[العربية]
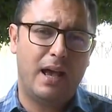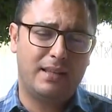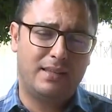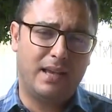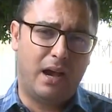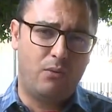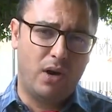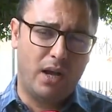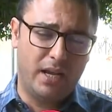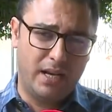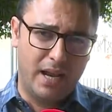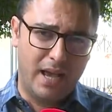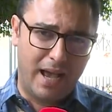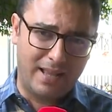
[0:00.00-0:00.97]
للدعوة
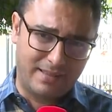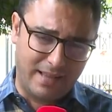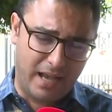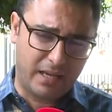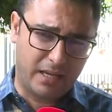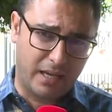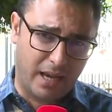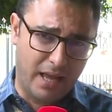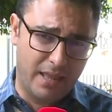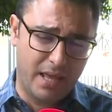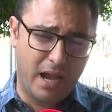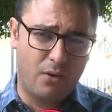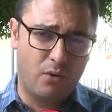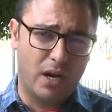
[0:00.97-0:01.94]
إلى التحقيق
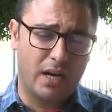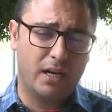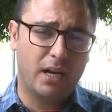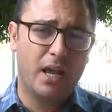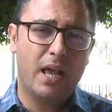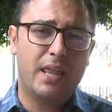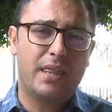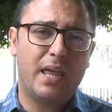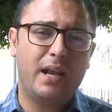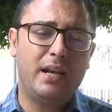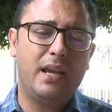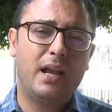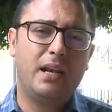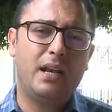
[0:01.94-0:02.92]
هذا أولا
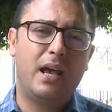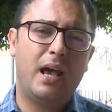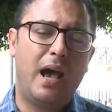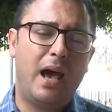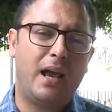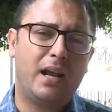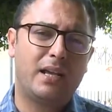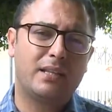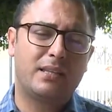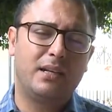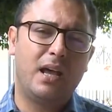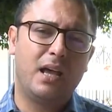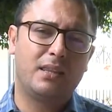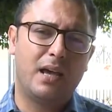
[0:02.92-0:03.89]
ثانيا آه، حركة
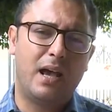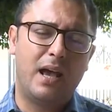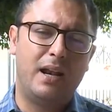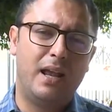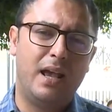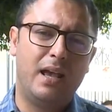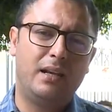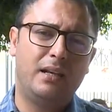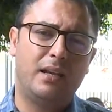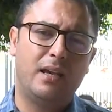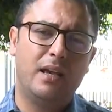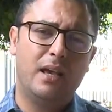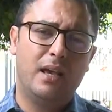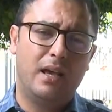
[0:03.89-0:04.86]
النهضة
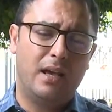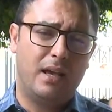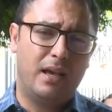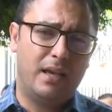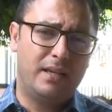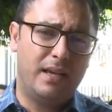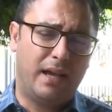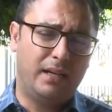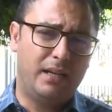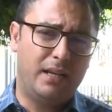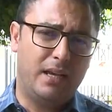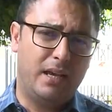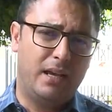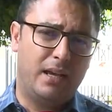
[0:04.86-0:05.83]
الآن آه،
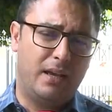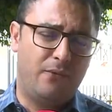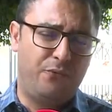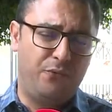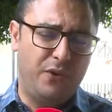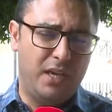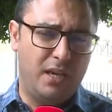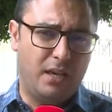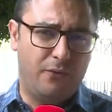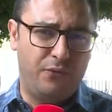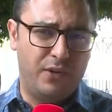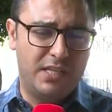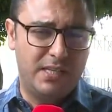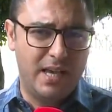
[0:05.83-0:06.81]
يعني آه، في
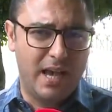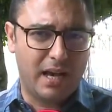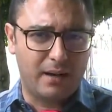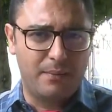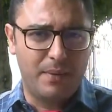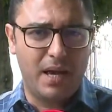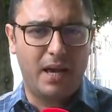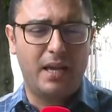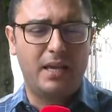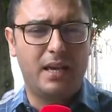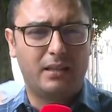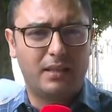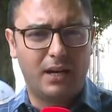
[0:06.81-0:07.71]
في سياق ما هي